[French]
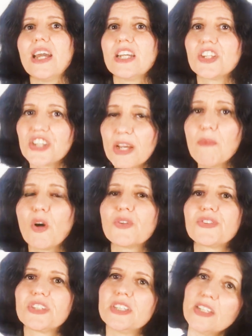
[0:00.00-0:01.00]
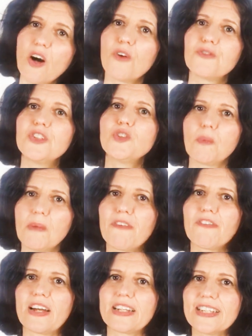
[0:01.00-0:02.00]
J'ai moi aussi envie de
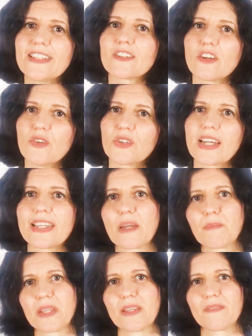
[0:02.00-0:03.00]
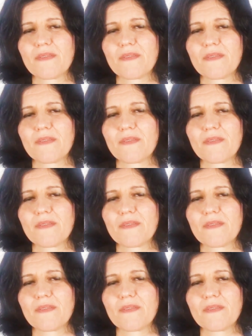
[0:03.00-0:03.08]
m'affaler dans le canapé.